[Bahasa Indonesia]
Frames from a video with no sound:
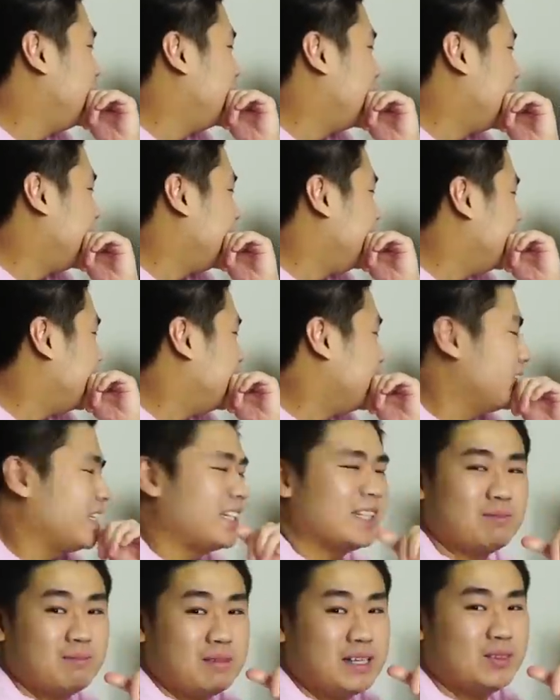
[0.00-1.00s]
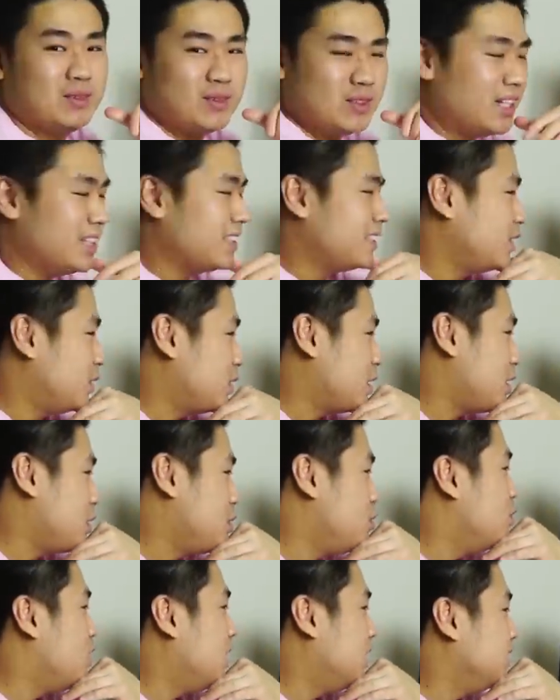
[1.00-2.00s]
Jujur aja gue tetap bingung guys.
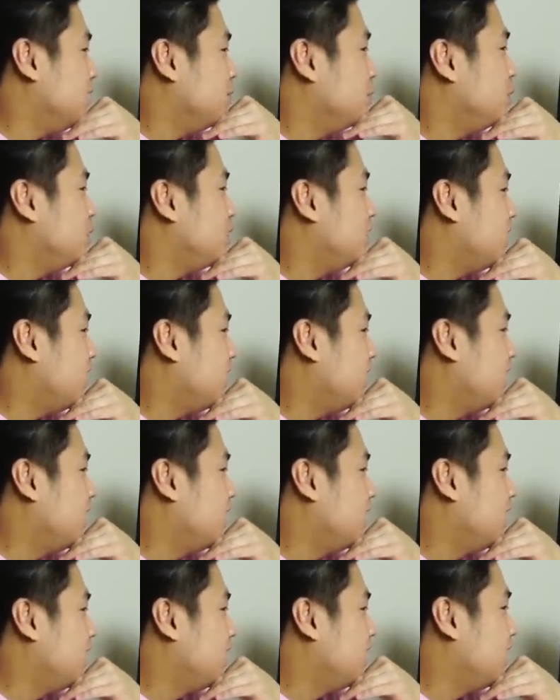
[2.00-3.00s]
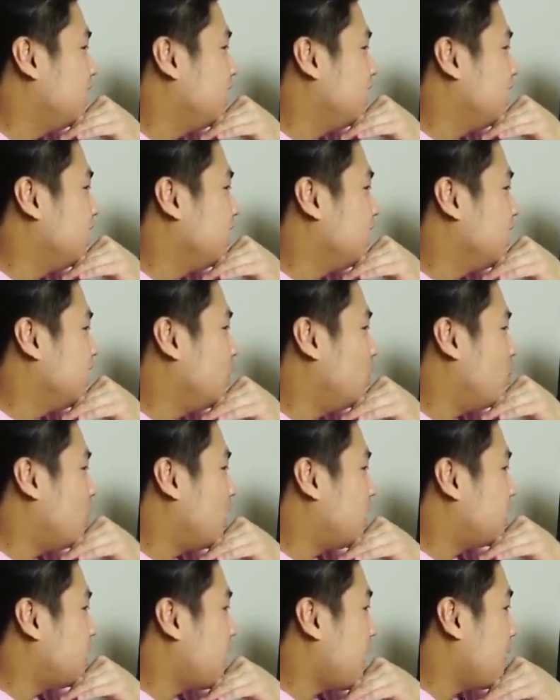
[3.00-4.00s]
Keduanya punya
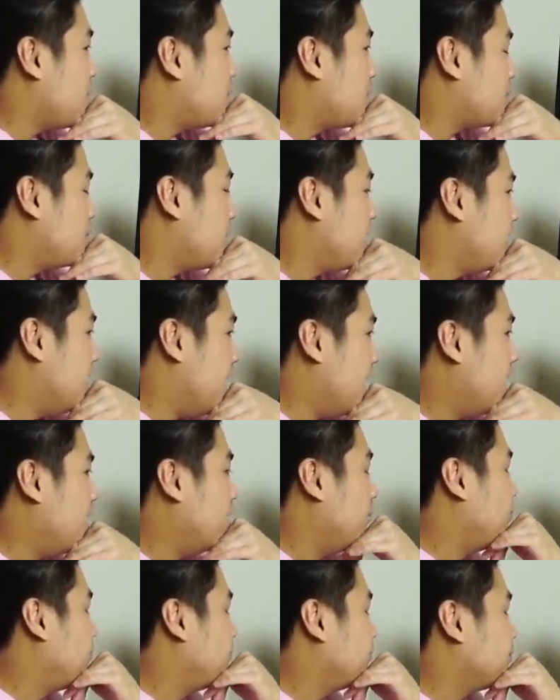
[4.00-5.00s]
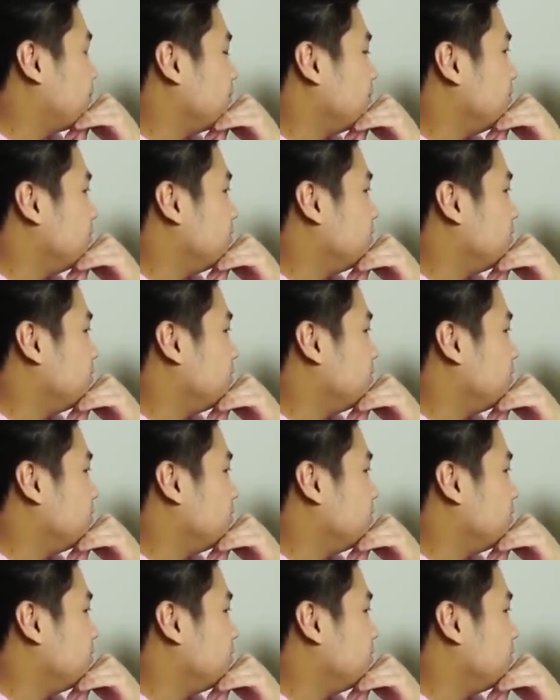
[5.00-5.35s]
warna yang berbeda.